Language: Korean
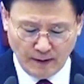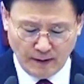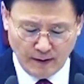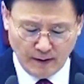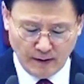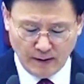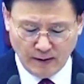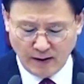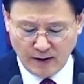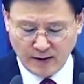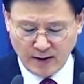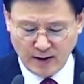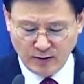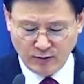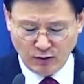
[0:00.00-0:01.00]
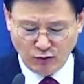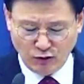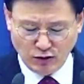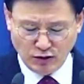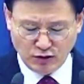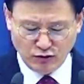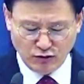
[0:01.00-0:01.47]
어, 아, 하나님과
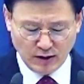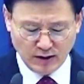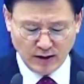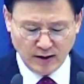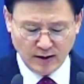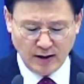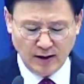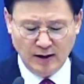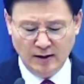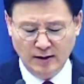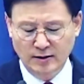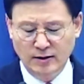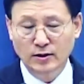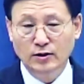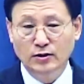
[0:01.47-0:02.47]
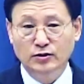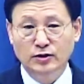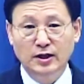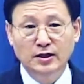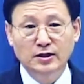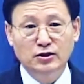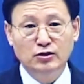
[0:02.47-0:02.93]
원수 관계가
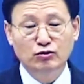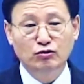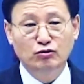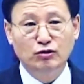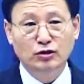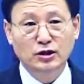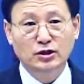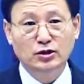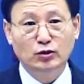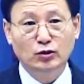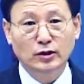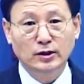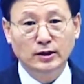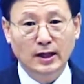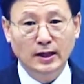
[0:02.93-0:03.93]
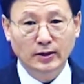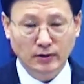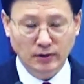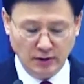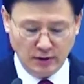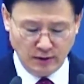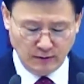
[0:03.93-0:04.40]
예수 그리스도로
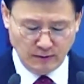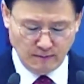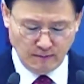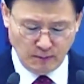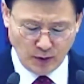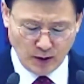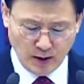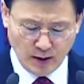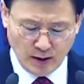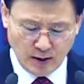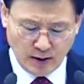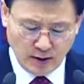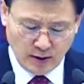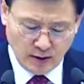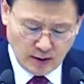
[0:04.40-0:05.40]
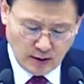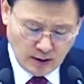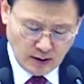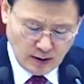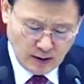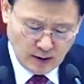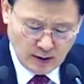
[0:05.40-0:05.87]
인하여
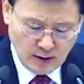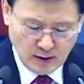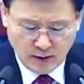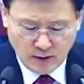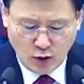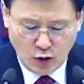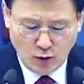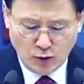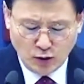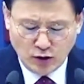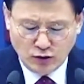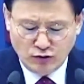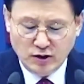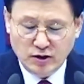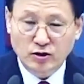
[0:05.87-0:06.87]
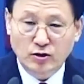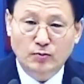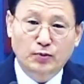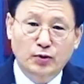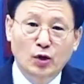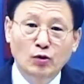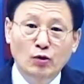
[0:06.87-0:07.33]
어, 회복이
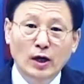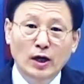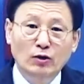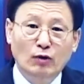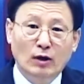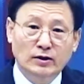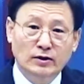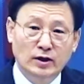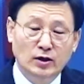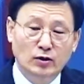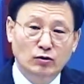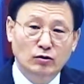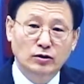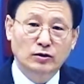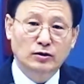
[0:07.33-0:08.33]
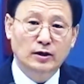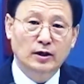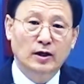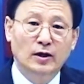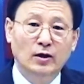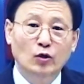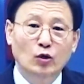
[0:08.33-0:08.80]
돼서 평화의 관계로
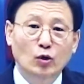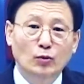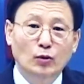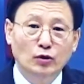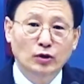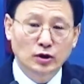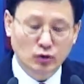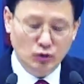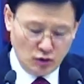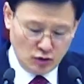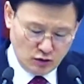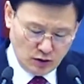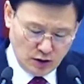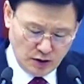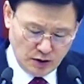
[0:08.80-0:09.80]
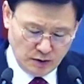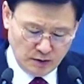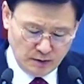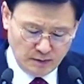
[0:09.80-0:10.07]
그렇게 회복이 된 거예요.